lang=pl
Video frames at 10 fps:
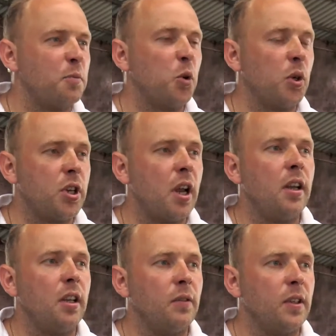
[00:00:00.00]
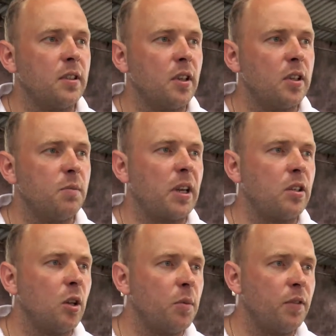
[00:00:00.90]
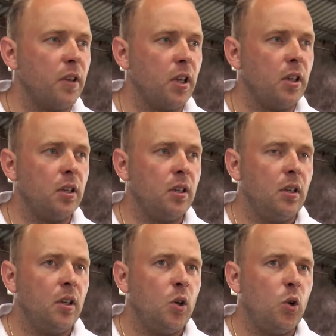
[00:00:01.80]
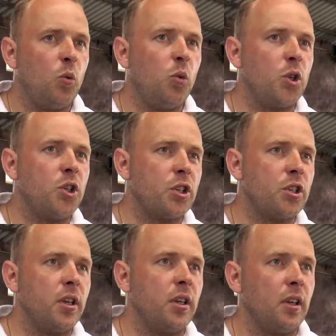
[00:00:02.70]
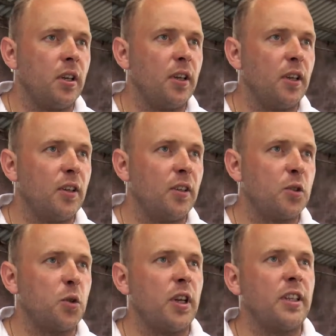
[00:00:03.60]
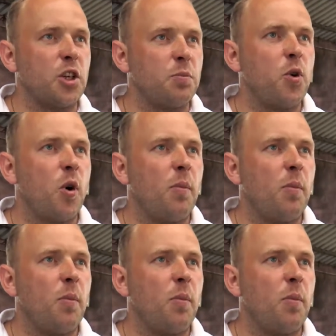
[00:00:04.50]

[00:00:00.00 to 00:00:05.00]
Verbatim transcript: y, było cielnych, więc to jest bardzo dobry wynik u młodzieży, y, z których też było